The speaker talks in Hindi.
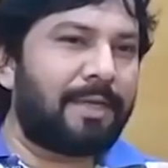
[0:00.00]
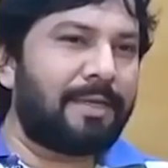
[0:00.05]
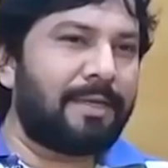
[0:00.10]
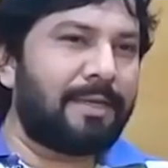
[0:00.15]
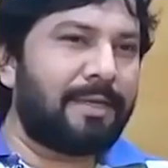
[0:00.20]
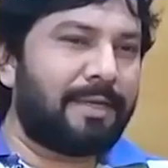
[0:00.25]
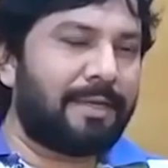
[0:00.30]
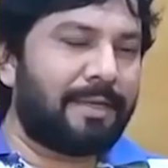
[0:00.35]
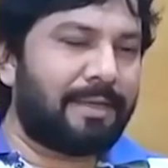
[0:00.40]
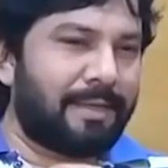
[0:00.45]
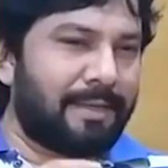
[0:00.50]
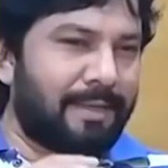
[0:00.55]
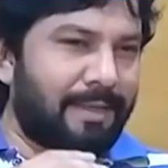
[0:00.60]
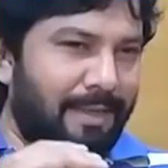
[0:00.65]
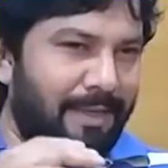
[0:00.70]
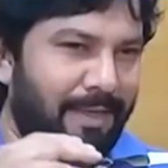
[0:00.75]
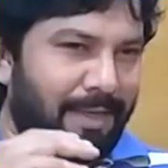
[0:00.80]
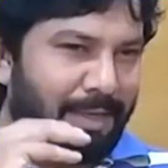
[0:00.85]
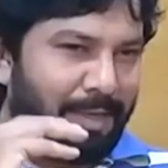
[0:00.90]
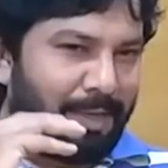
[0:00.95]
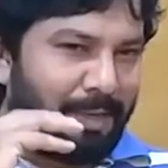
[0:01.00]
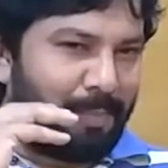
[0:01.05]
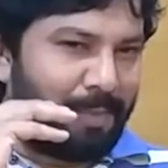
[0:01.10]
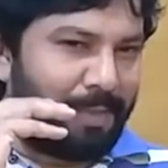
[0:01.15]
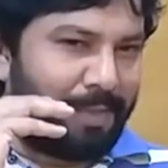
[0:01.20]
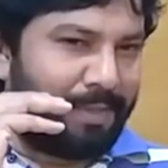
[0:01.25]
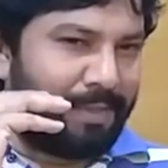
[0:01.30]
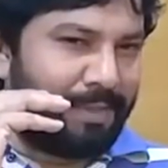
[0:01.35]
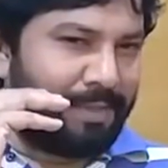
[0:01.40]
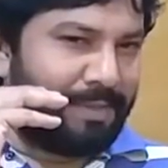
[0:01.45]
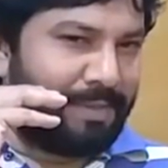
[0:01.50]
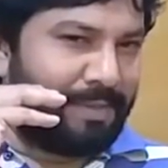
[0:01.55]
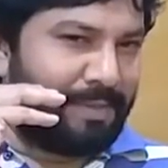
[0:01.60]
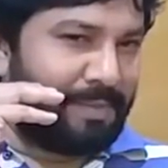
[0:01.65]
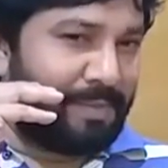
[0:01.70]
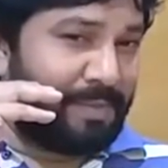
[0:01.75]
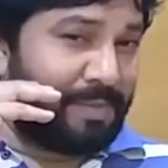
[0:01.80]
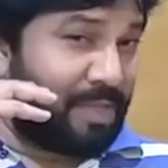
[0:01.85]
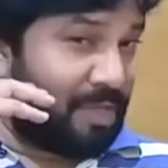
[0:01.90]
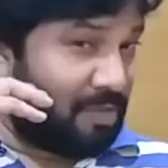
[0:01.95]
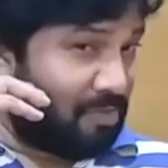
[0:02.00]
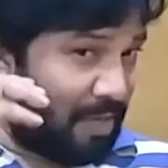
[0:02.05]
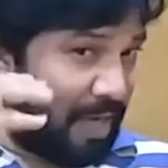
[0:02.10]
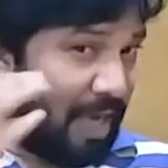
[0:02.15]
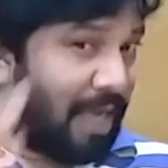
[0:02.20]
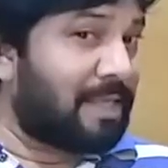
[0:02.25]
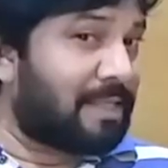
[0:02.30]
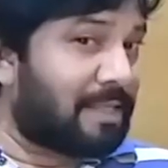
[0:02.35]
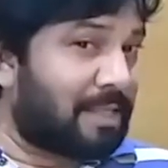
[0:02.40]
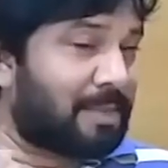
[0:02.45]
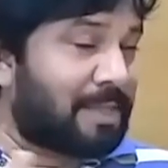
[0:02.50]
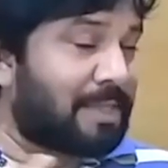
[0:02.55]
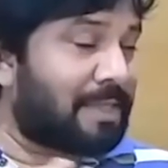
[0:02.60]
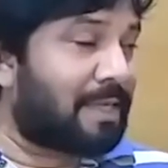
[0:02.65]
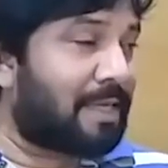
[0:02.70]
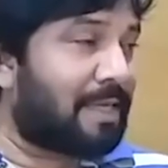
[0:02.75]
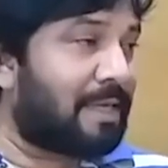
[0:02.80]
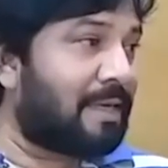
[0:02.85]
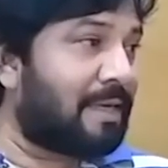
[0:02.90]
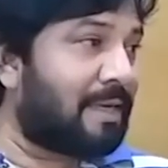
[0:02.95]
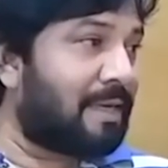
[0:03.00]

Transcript: अपन ससुराल समझतन